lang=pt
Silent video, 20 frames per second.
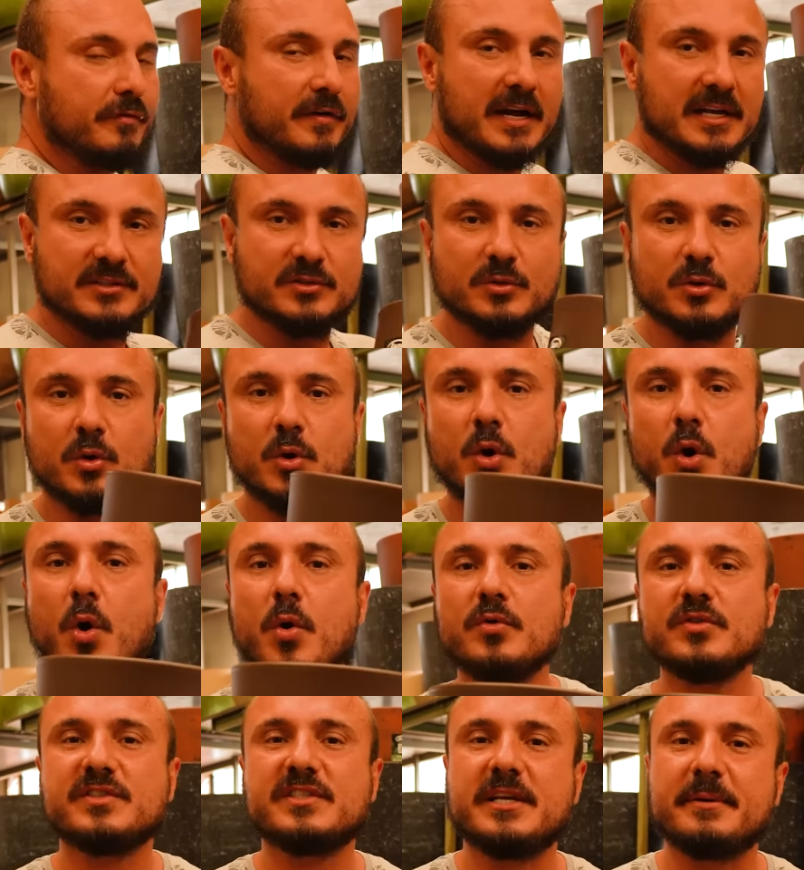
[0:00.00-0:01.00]
vaso
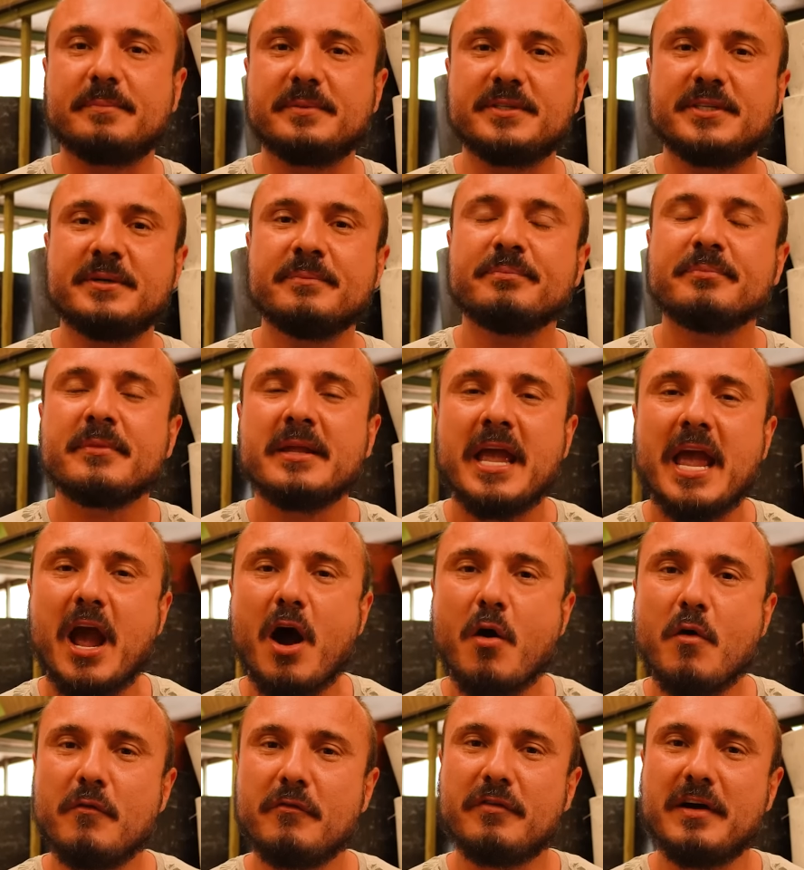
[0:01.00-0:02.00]
concept é
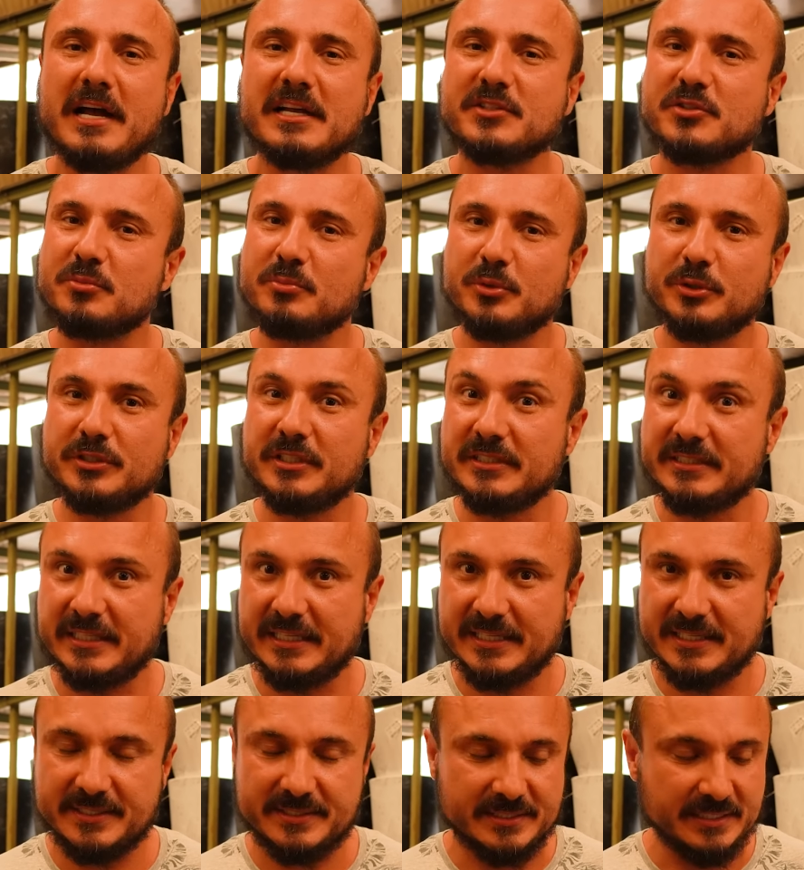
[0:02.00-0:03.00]
um vaso muito
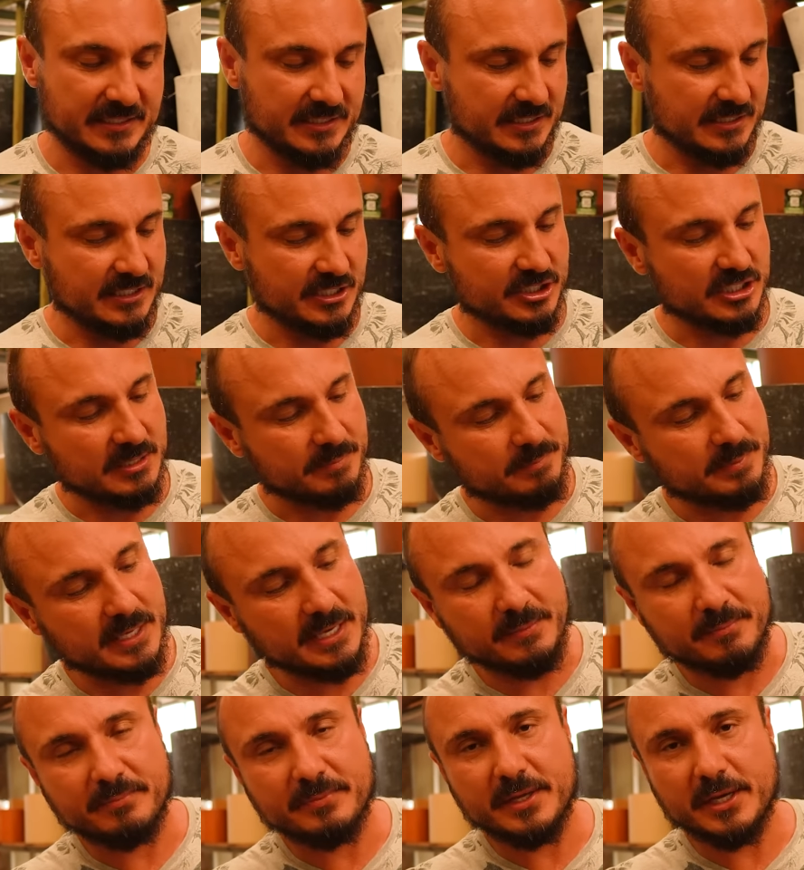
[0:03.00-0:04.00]
interessante da Japi.